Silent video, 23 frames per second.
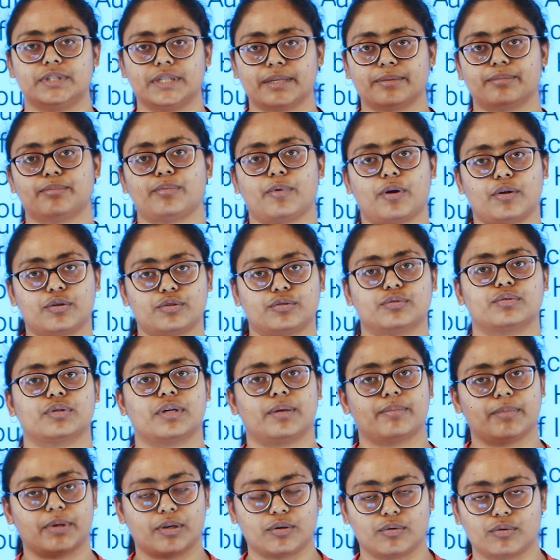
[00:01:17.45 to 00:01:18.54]
যে পড়াশুনোটা
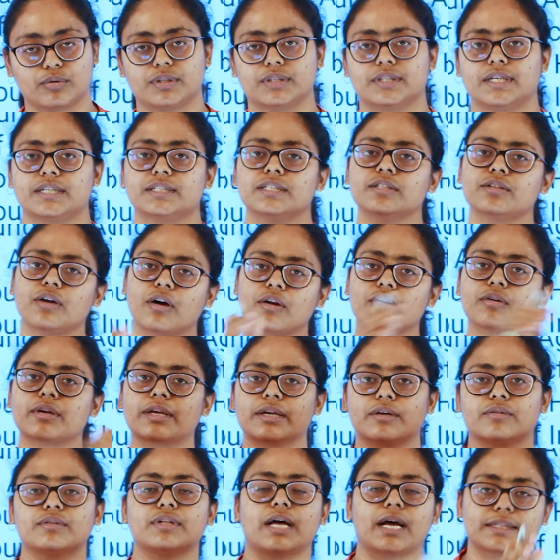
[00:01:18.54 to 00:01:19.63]
আমরা করতে যাচ্ছি ধরো
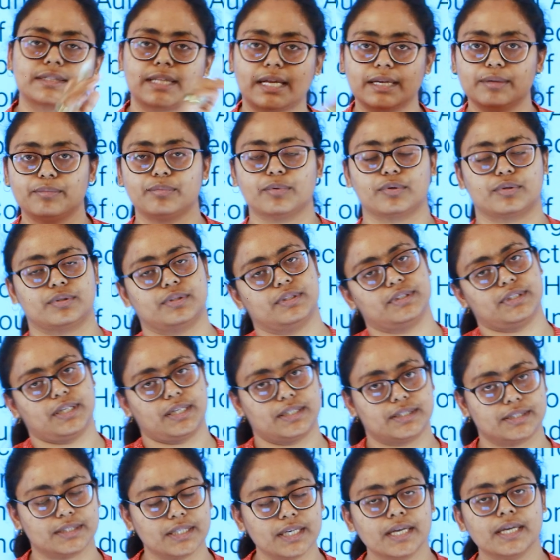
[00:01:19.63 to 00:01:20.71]
কেউ ডাক্তারি পড়তে
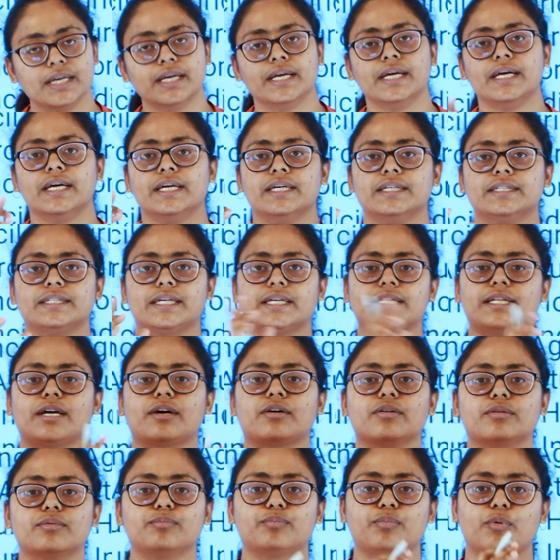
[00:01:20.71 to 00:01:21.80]
যাচ্ছে সে
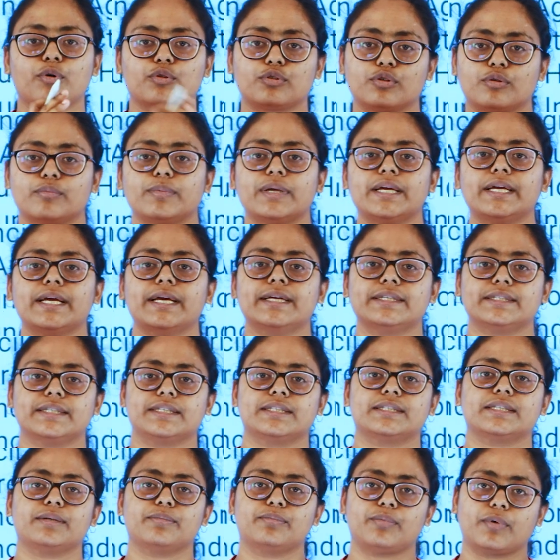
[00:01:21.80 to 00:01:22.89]
যখন প্রথমেই
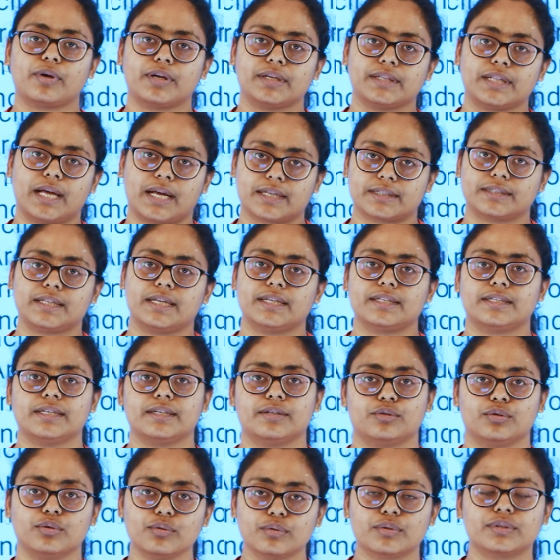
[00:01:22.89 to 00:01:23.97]
এইচএসের পরে ডাক্তারিতে
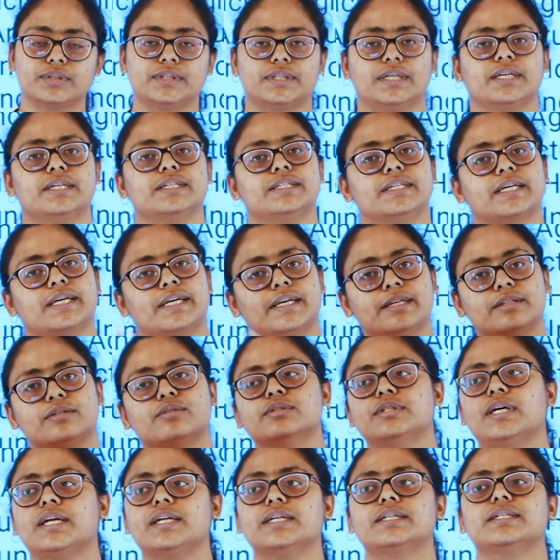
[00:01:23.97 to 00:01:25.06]
ঢুকছে সে কিন্তু
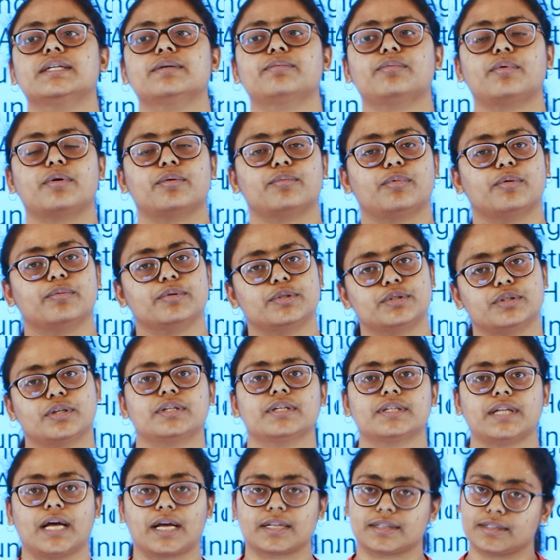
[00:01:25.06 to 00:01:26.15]
জানে সে
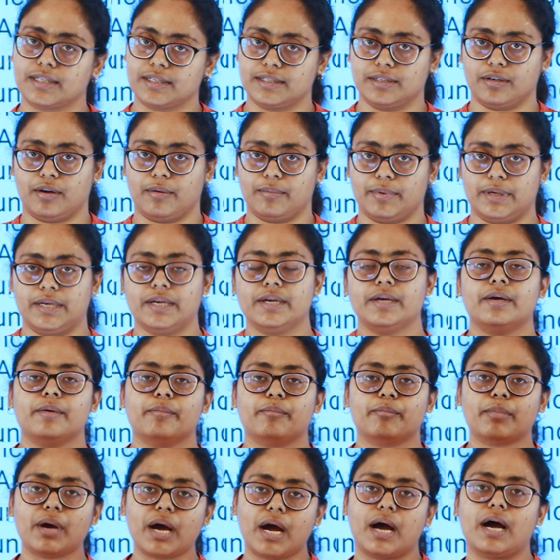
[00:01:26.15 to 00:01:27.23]
ভবিষ্যতে ডাক্তারি হবে
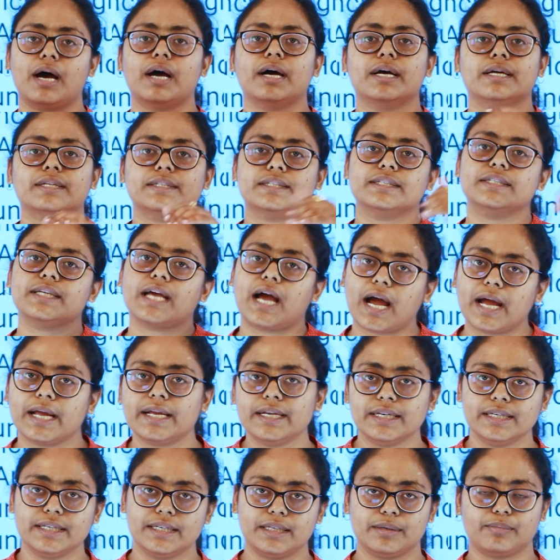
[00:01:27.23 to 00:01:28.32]
বা যিনি
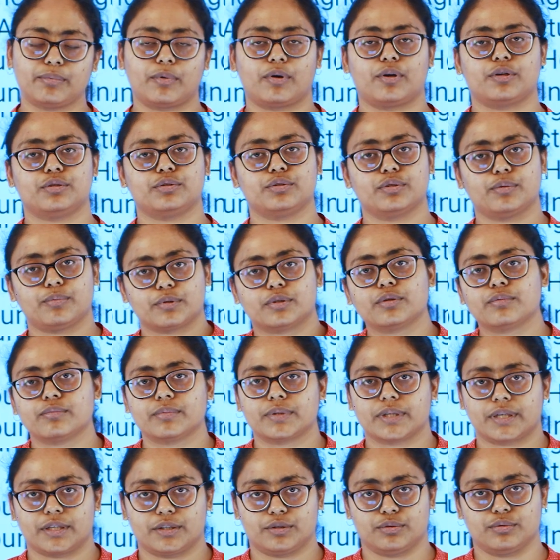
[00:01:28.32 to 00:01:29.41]
আইন নিয়ে পড়াশুনো প্রথম
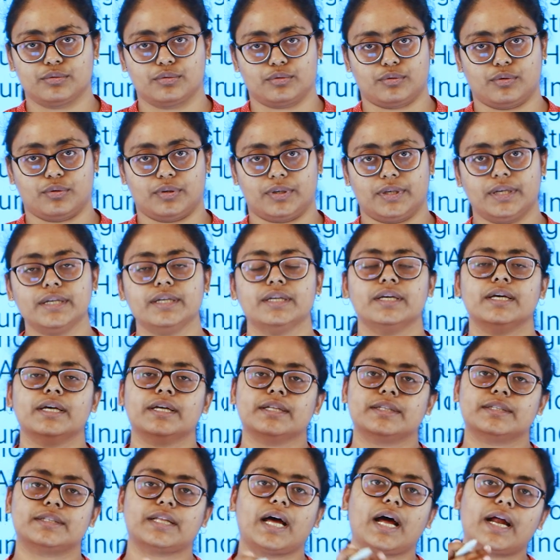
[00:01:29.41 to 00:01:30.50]
থেকে শুরু করলেন
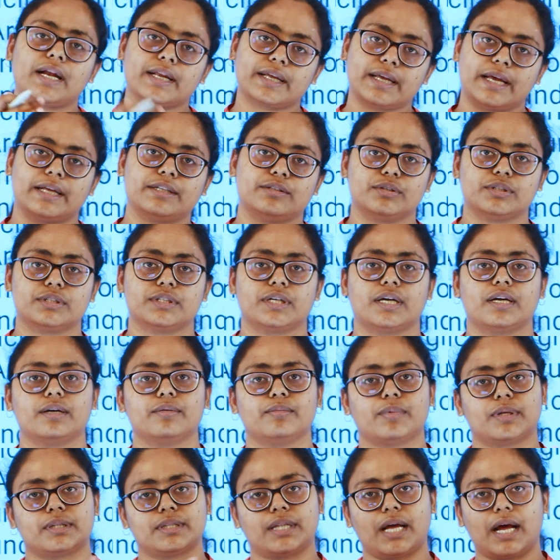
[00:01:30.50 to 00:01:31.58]
তার গ্র্যাজুয়েশন
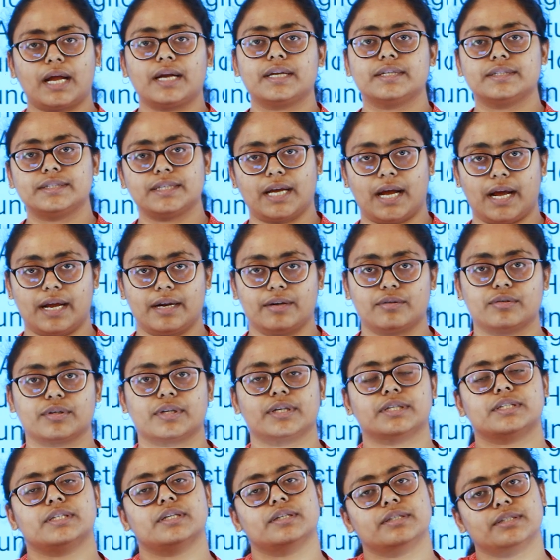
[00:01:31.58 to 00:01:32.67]
বা তার যে হায়ার
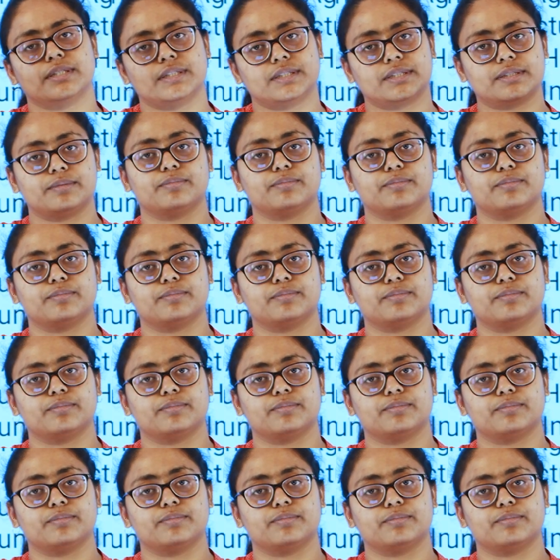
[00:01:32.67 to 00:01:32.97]
এডুকেশন